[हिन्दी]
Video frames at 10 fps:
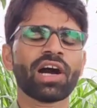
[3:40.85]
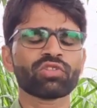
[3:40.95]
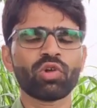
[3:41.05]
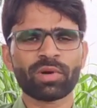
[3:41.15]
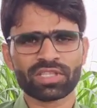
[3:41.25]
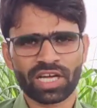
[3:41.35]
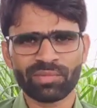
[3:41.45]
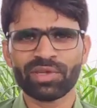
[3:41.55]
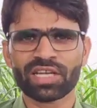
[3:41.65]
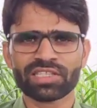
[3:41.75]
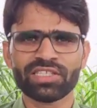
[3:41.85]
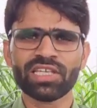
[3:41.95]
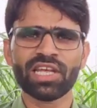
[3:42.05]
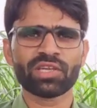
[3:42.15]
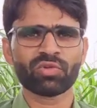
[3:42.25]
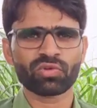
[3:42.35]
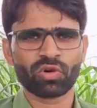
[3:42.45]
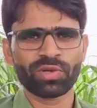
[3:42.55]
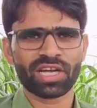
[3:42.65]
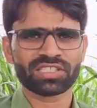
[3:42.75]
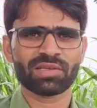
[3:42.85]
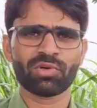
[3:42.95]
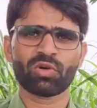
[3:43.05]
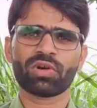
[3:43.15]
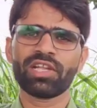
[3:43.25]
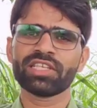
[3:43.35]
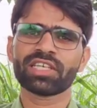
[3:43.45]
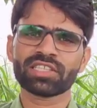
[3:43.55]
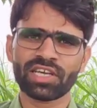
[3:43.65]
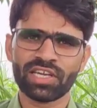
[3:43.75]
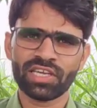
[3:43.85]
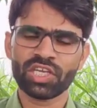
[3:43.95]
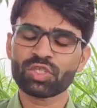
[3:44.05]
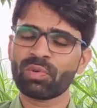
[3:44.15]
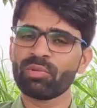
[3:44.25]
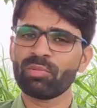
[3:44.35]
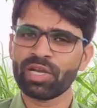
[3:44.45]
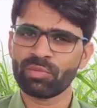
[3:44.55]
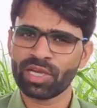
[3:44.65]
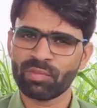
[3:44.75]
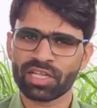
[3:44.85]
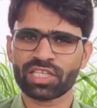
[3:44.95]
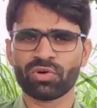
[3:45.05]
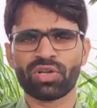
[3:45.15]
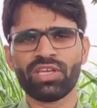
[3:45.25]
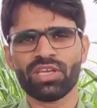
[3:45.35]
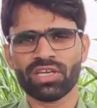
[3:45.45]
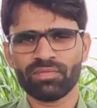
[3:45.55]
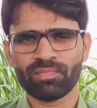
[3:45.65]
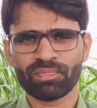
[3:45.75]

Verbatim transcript: अतुल प्रधान भी आते हैं लेकिन उनको भी रास्ते में रोक लिया जाता है इस पर भी बड़ी बड़ी बातें हो रही हैं